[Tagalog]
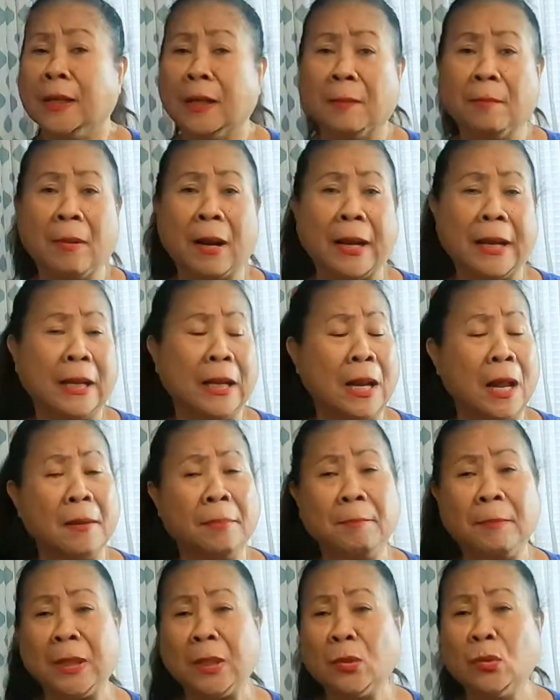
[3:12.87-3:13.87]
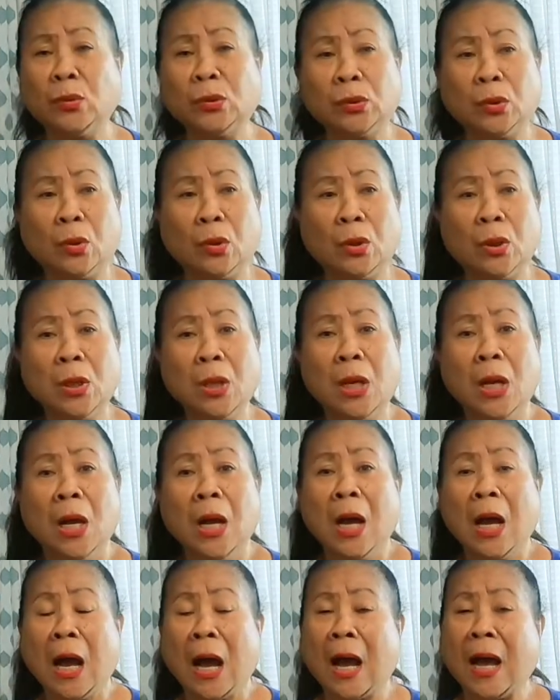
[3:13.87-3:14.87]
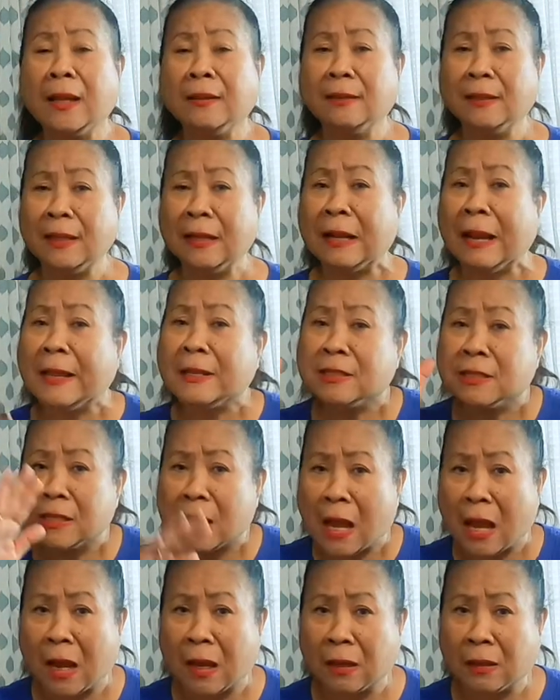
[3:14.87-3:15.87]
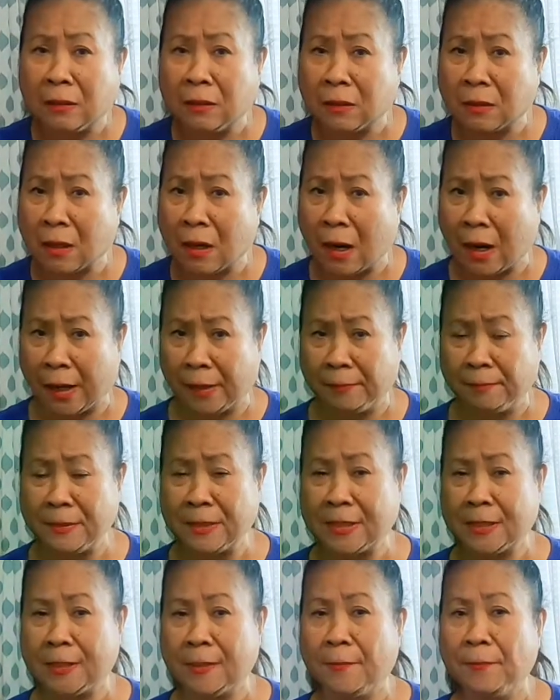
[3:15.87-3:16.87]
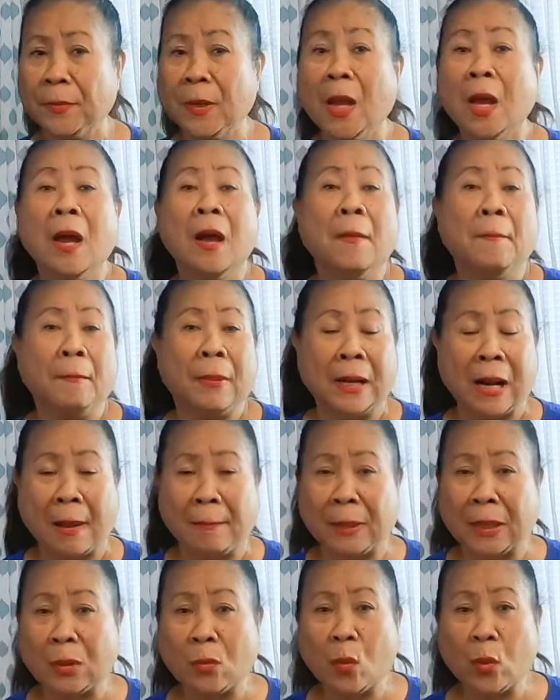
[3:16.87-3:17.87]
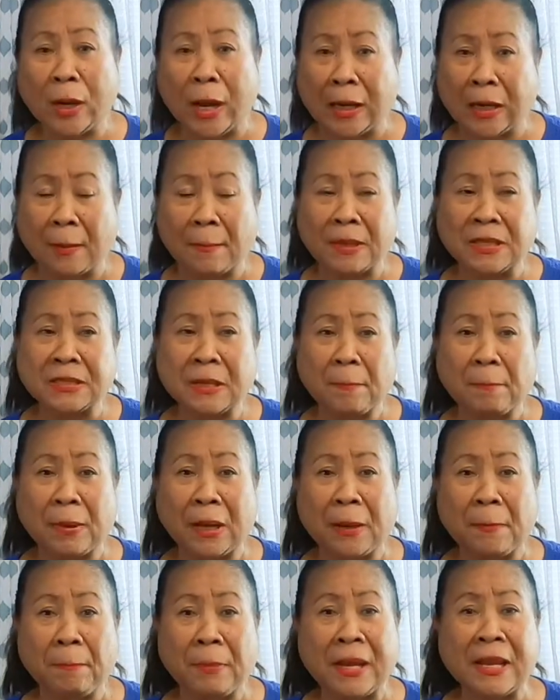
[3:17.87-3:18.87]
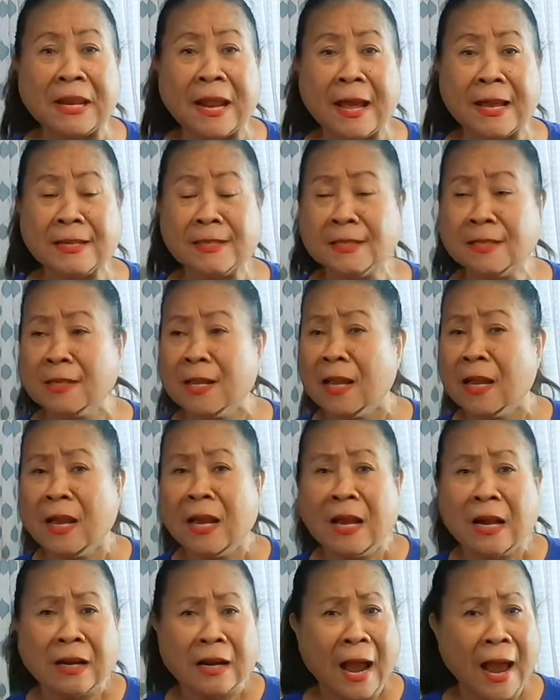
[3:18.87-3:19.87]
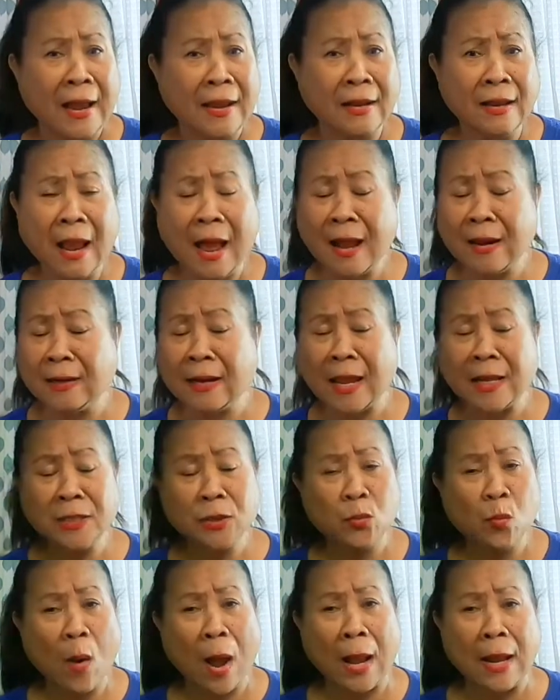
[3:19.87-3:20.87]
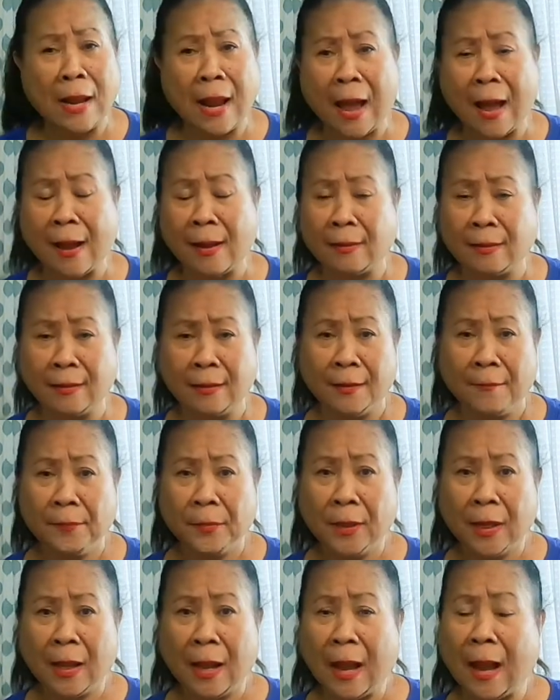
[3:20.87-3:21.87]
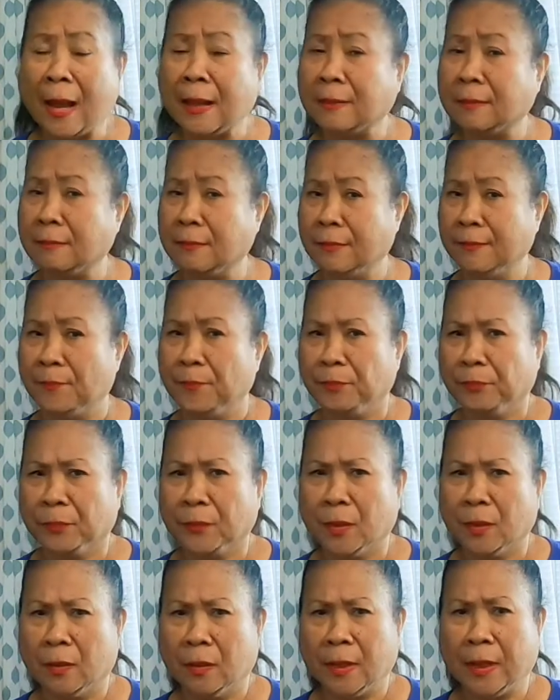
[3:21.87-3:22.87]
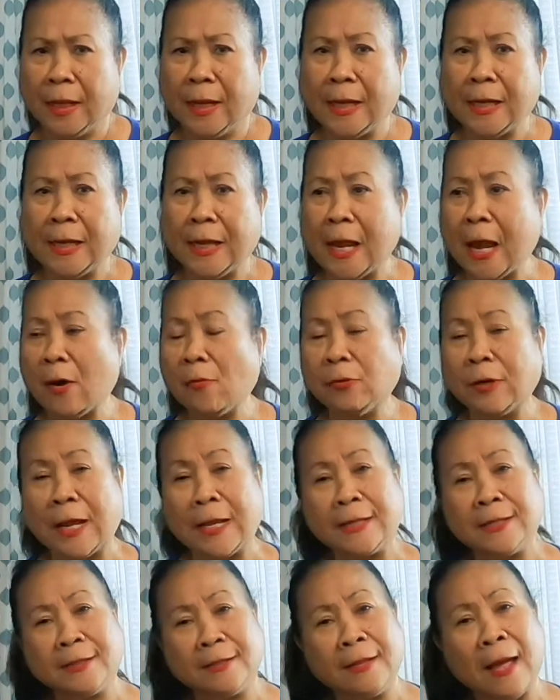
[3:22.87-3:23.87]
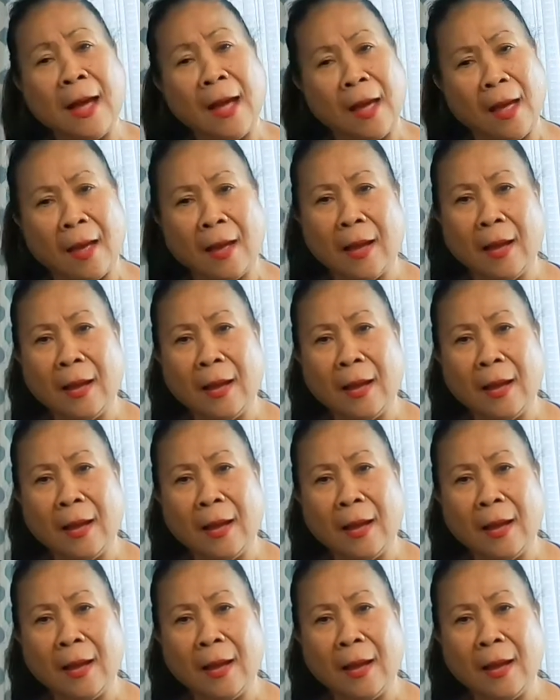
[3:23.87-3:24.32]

ng mga ilang minuto at less ang carbs. Maraming gulay naman sa Pilipinas. Kain lang, laswa lang. At inihaw na isda.